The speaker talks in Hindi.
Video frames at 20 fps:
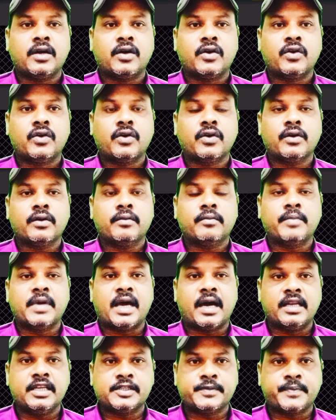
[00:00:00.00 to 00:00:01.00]
और
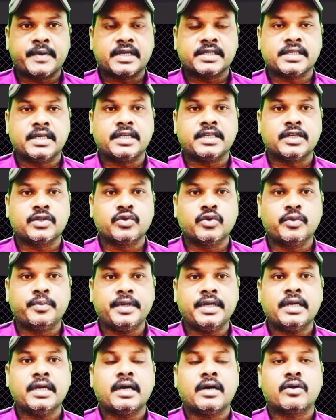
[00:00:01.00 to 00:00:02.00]
बयालीस परसेंट
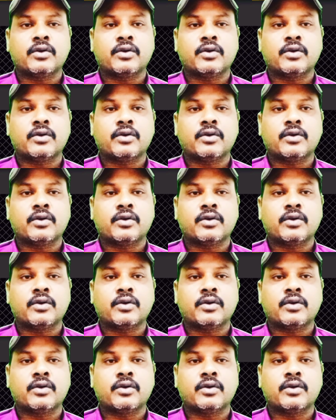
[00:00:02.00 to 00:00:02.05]
यतूबी है